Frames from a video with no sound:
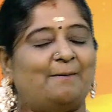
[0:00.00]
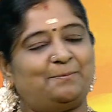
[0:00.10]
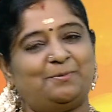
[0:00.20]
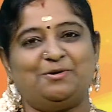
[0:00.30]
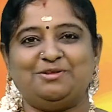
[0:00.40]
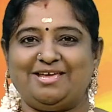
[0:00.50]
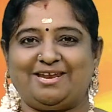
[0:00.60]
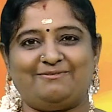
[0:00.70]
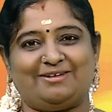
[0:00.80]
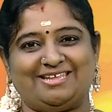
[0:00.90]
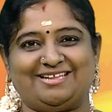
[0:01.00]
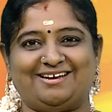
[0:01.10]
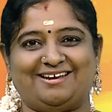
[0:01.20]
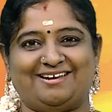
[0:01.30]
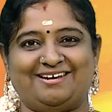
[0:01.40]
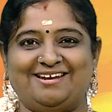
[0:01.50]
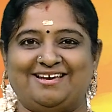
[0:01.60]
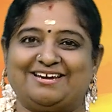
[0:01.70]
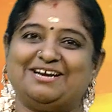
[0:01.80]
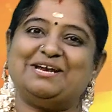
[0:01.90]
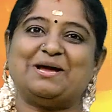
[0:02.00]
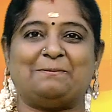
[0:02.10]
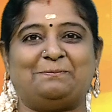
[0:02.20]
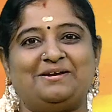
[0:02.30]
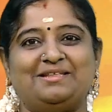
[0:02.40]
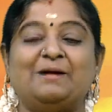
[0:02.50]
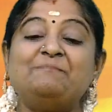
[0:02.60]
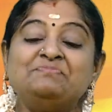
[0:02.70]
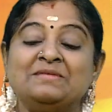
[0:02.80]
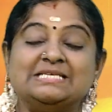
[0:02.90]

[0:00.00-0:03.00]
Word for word: அப்பொழுது இறைவனை தான் நாடினார்கள் அப்படி தான்